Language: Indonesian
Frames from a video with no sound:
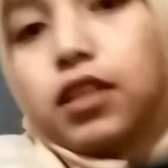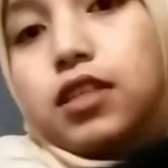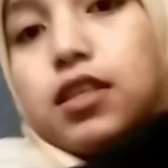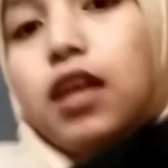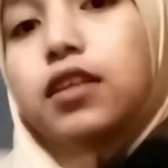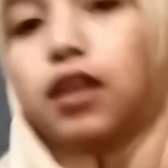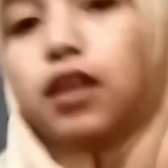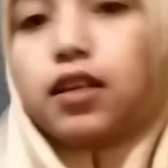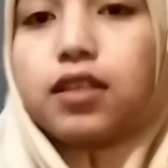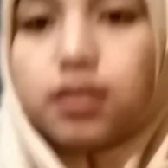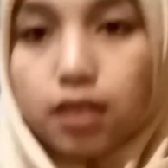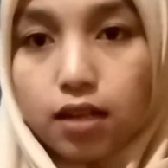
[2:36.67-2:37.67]
ini saja,
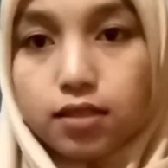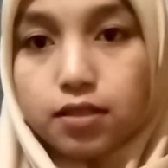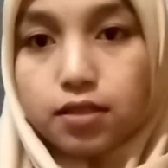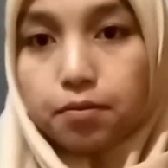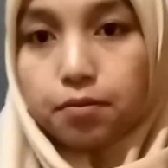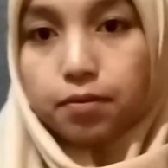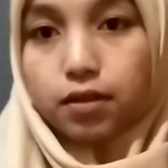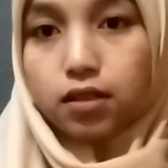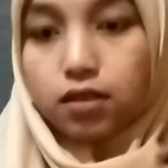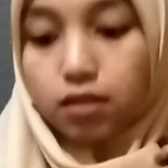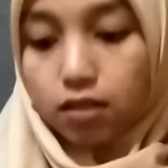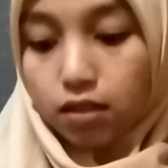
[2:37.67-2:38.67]
ini sangat simpel.
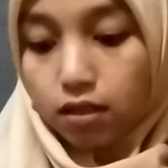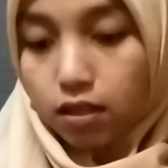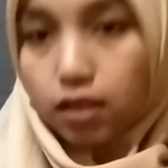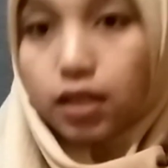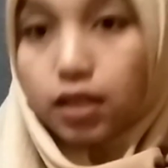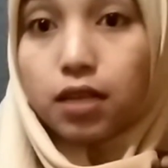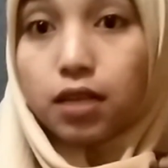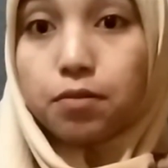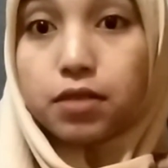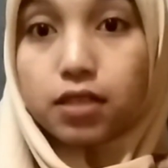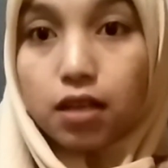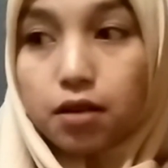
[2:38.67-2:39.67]
Kita
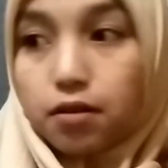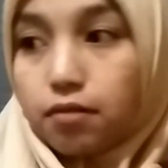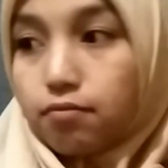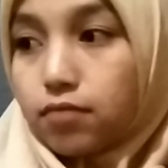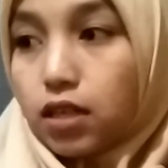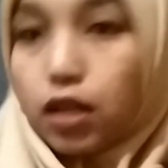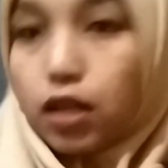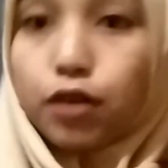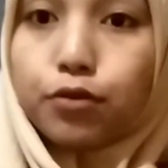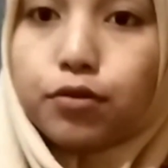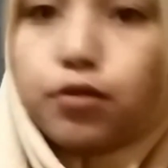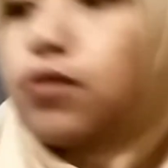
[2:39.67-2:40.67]
bisa
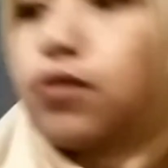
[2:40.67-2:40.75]
menaruh